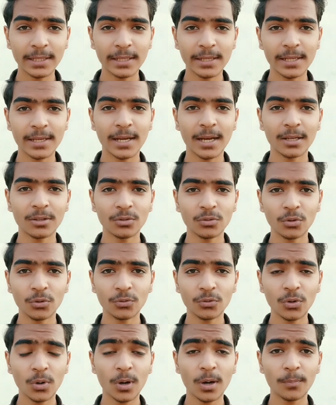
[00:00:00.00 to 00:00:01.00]
तरीका है तो
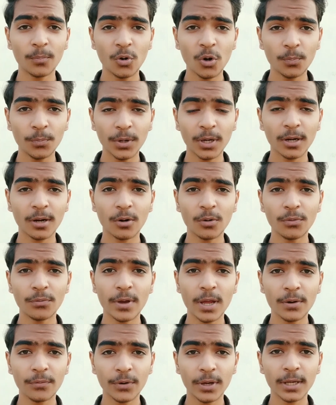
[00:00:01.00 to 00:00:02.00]
दोस्तों आपको अपना अकाउंट
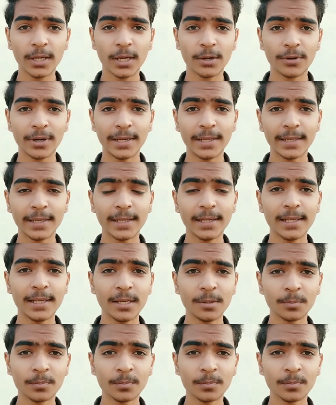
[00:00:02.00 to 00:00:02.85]
वेरीफाई करवाने के लिए